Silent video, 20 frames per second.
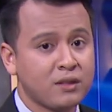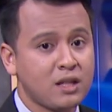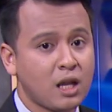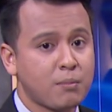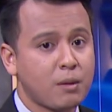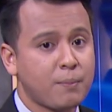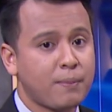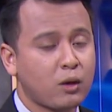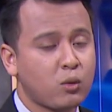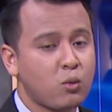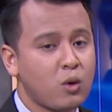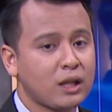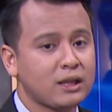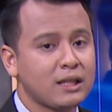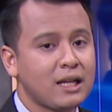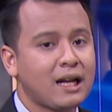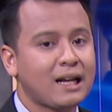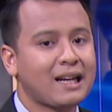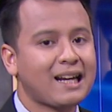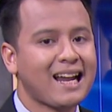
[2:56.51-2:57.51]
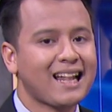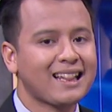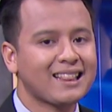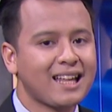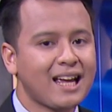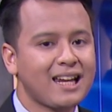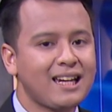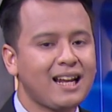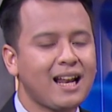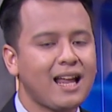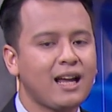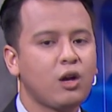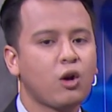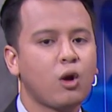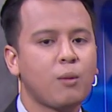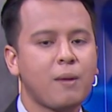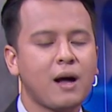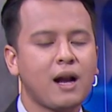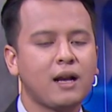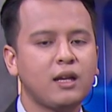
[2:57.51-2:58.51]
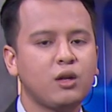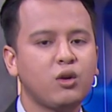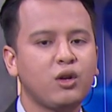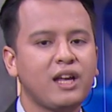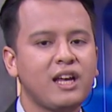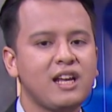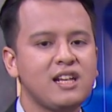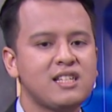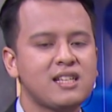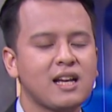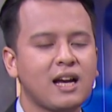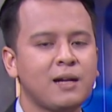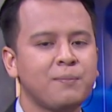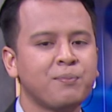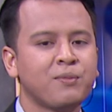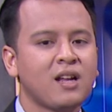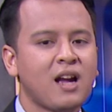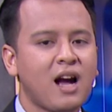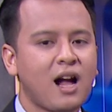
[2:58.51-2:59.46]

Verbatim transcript: dan memperkuat rantai nilai global di Indonesia.